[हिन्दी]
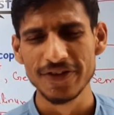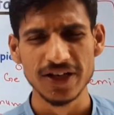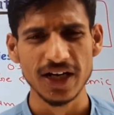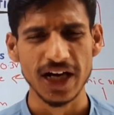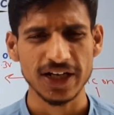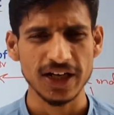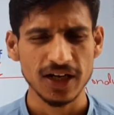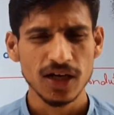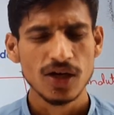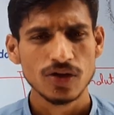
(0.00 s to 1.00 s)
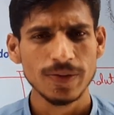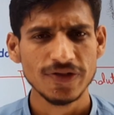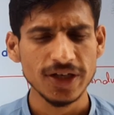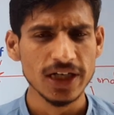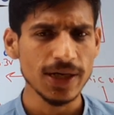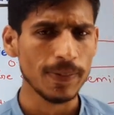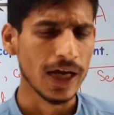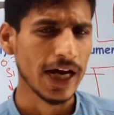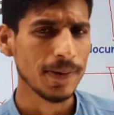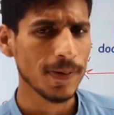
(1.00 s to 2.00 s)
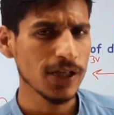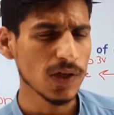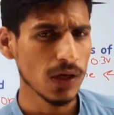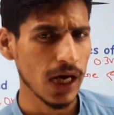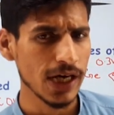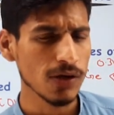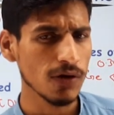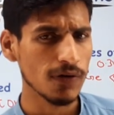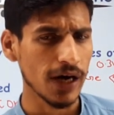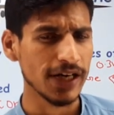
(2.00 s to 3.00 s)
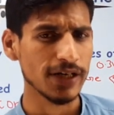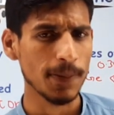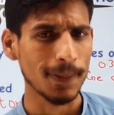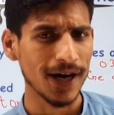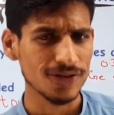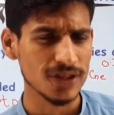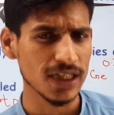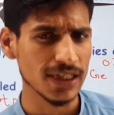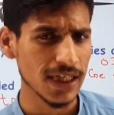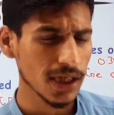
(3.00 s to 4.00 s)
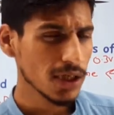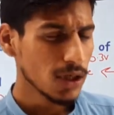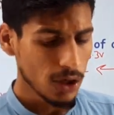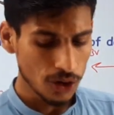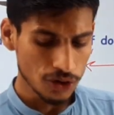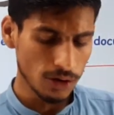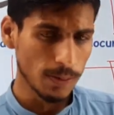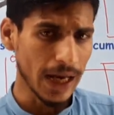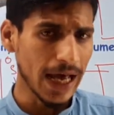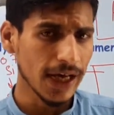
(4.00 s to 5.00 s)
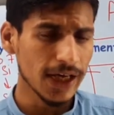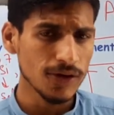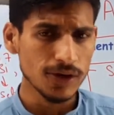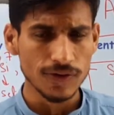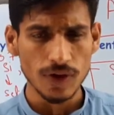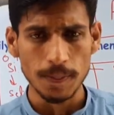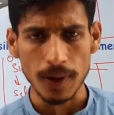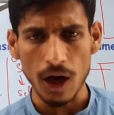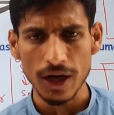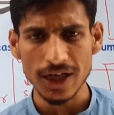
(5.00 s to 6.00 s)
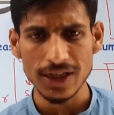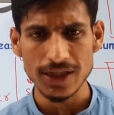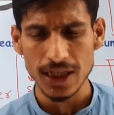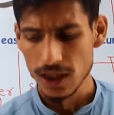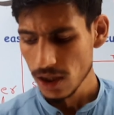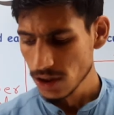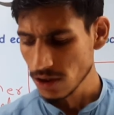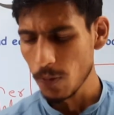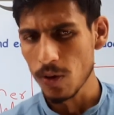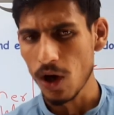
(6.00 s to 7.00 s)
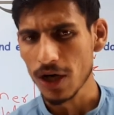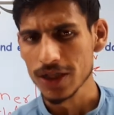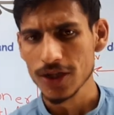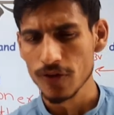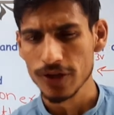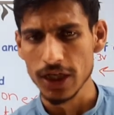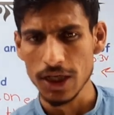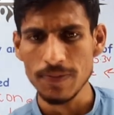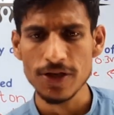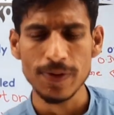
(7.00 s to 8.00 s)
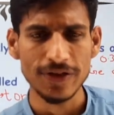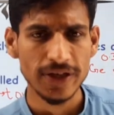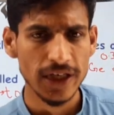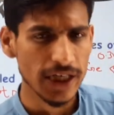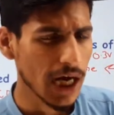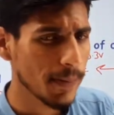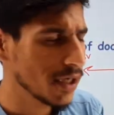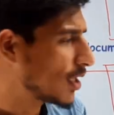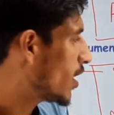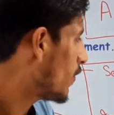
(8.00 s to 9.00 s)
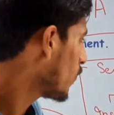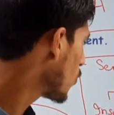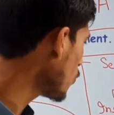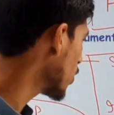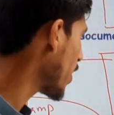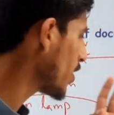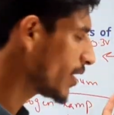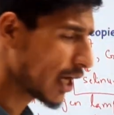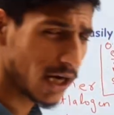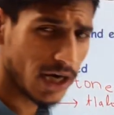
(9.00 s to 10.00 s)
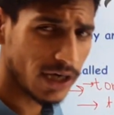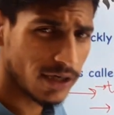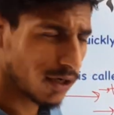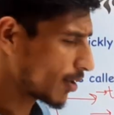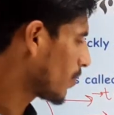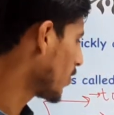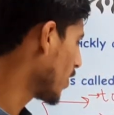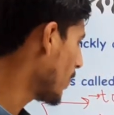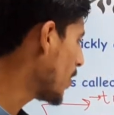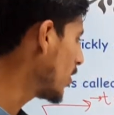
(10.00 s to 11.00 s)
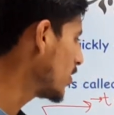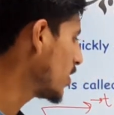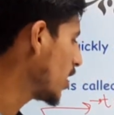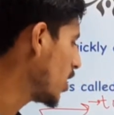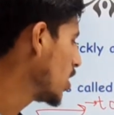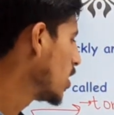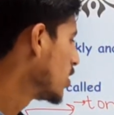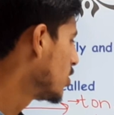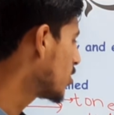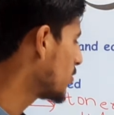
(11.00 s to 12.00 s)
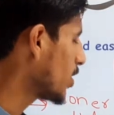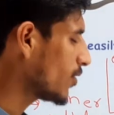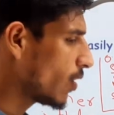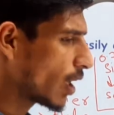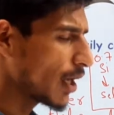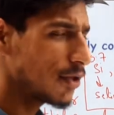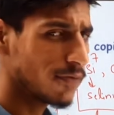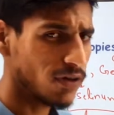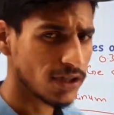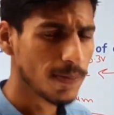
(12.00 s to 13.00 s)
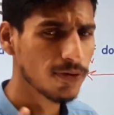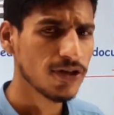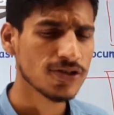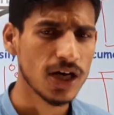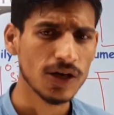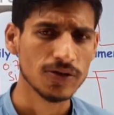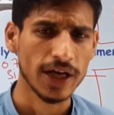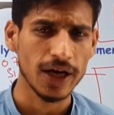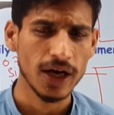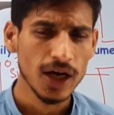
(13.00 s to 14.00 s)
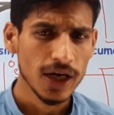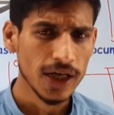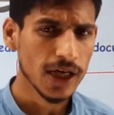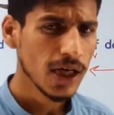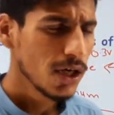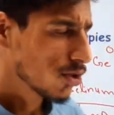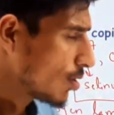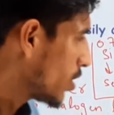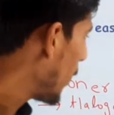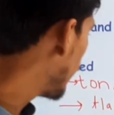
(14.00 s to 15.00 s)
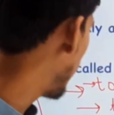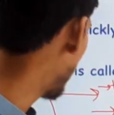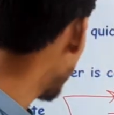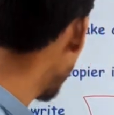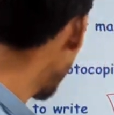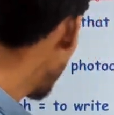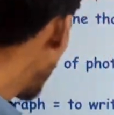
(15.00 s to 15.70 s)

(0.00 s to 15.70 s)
एज अ कंडक्टर तो बेसिकली जब लाइट पड़ी है तो लाइट को वाइट एरिया पास होने जाता है और जो ब्लैक एरिया होता है उसको ब्लॉक कर देता है जब ब्लॉक रहता है उसकी इमेज बेसिकली कहाँ बनती है फोटो कनेक्टेड बनती है जिसकी वजह से आगे फर्दर प्रोसेस स्टार्ट हो जाएगा ठीक है तो जब बेसिकली